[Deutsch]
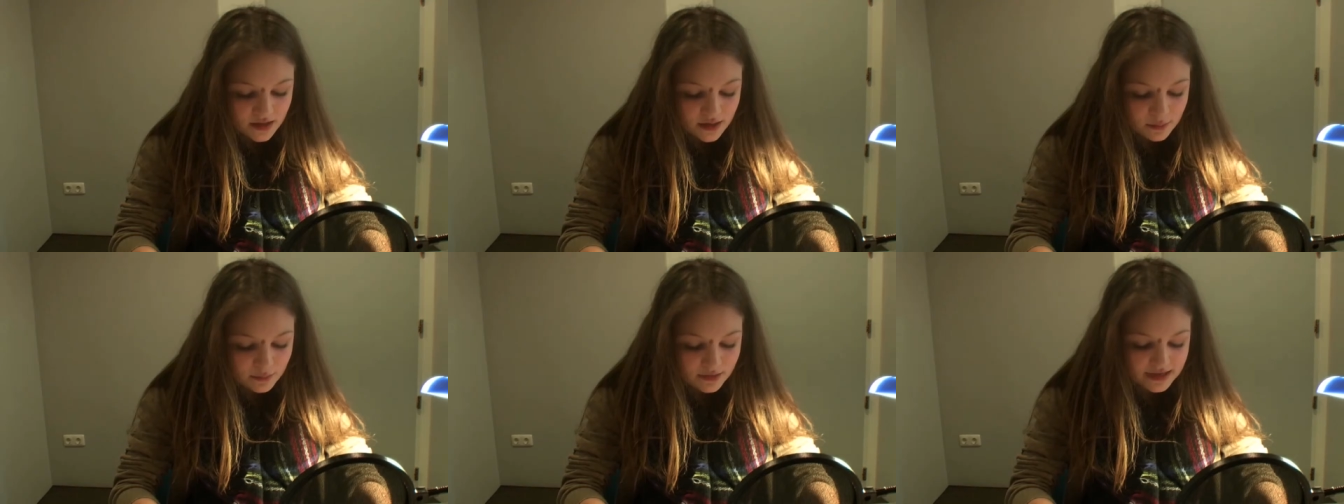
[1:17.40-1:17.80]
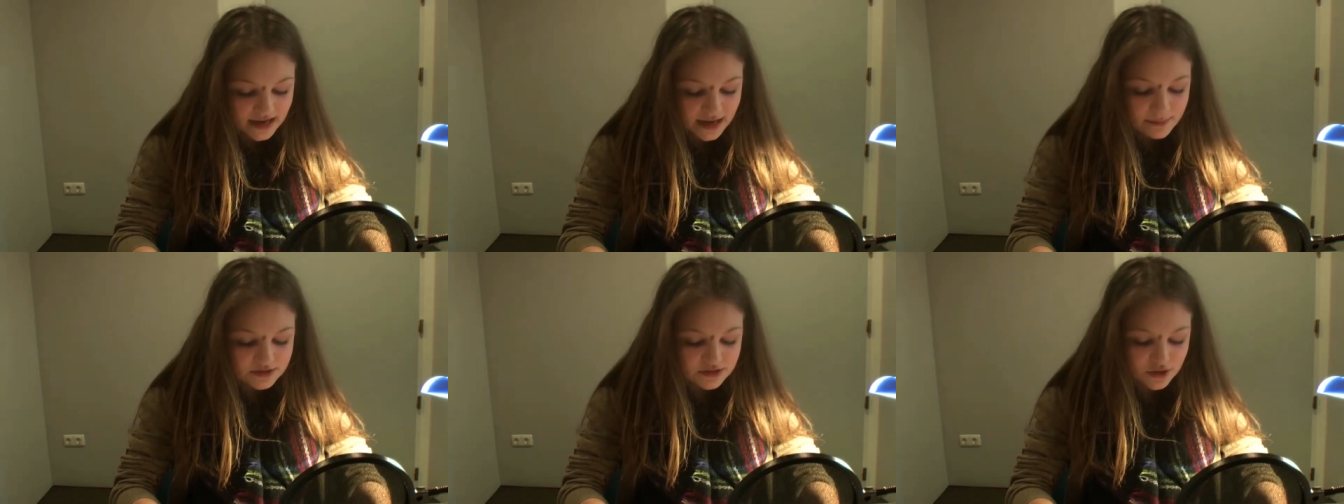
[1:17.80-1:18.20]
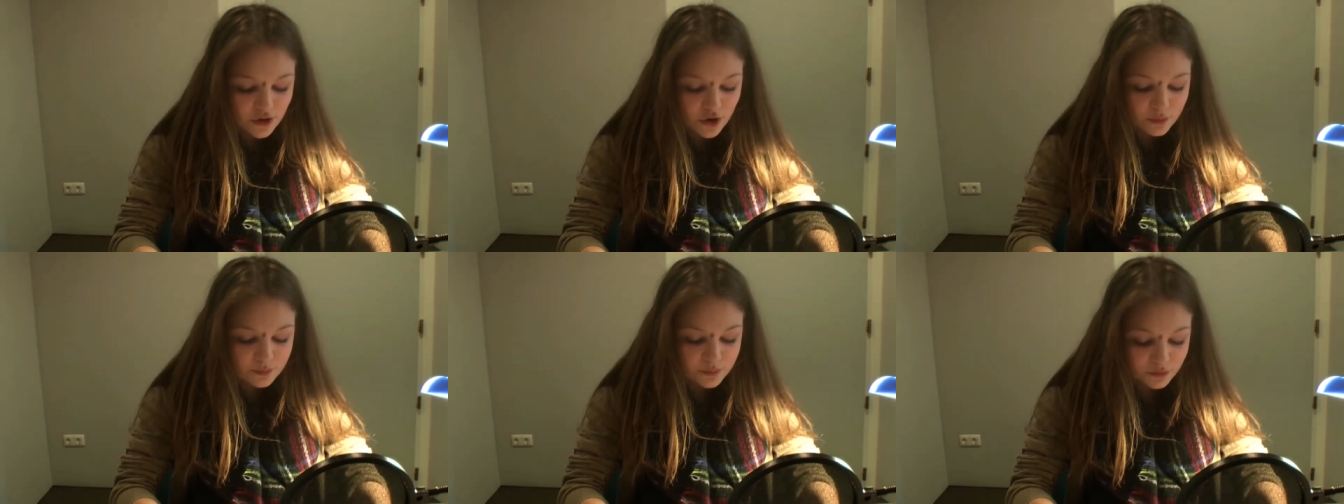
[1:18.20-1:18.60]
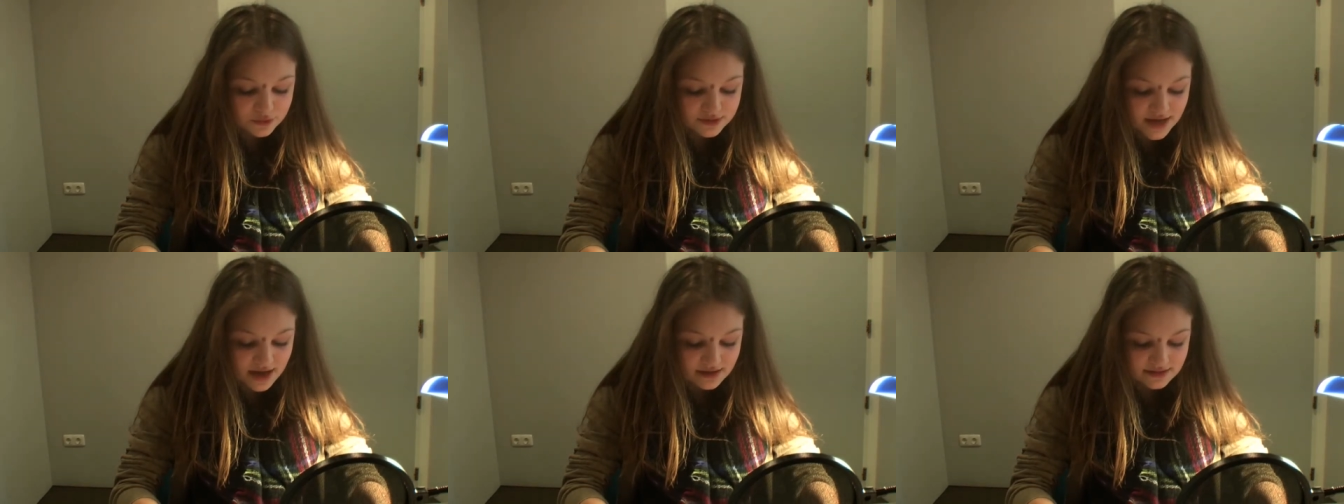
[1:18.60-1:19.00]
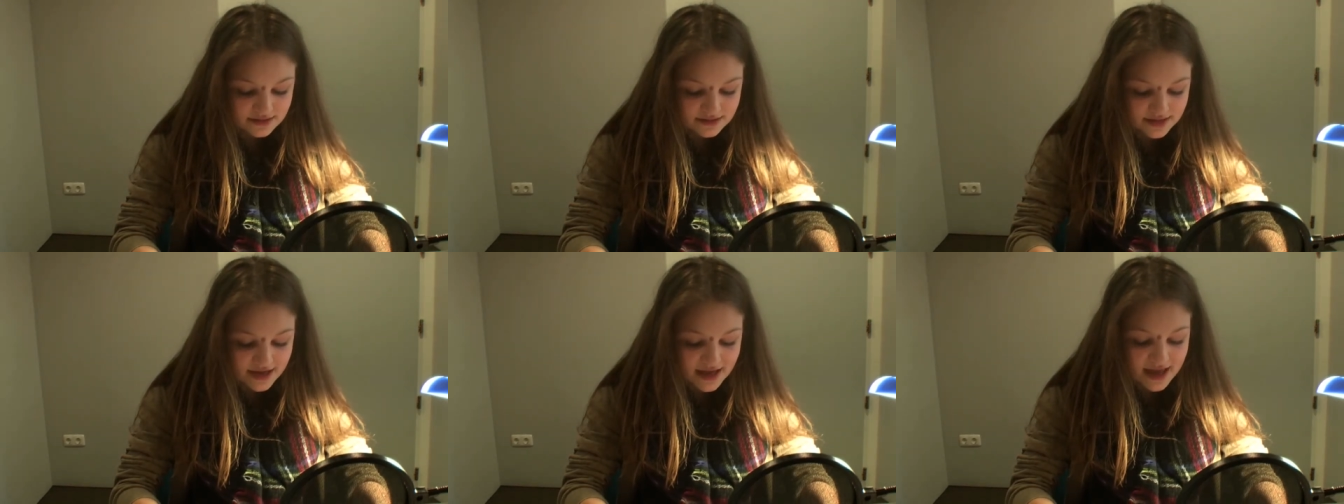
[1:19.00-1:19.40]
Miriam ist auch noch
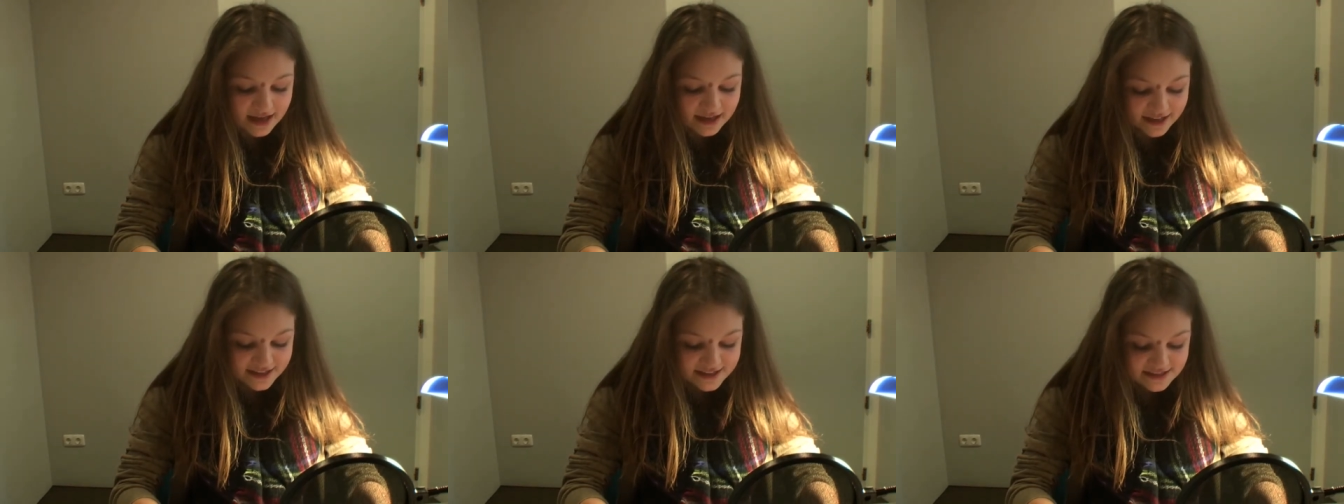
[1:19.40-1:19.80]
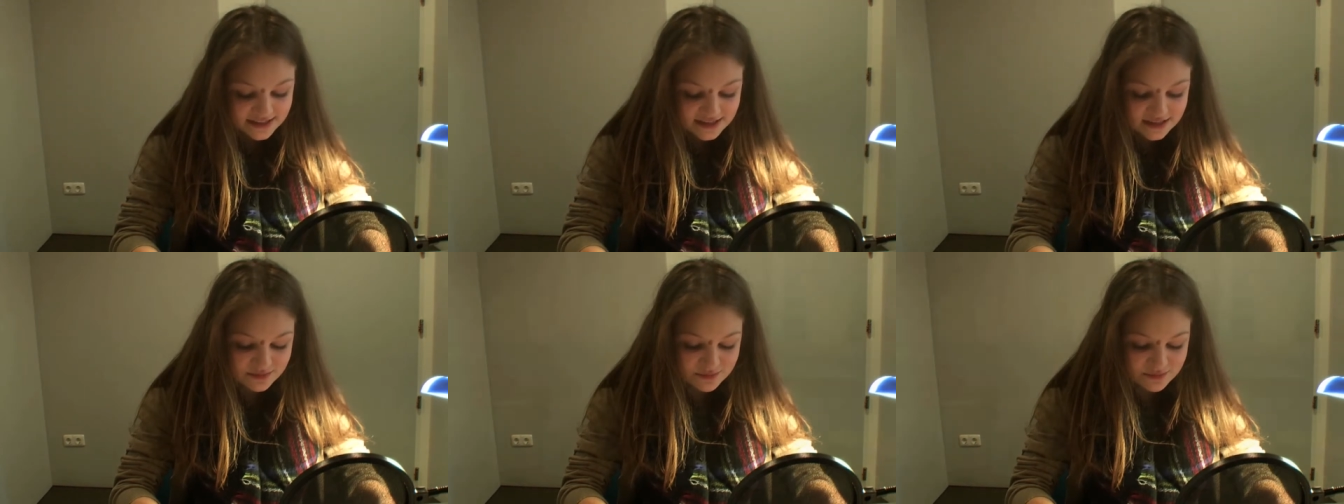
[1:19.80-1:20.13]
bösartig. Richtig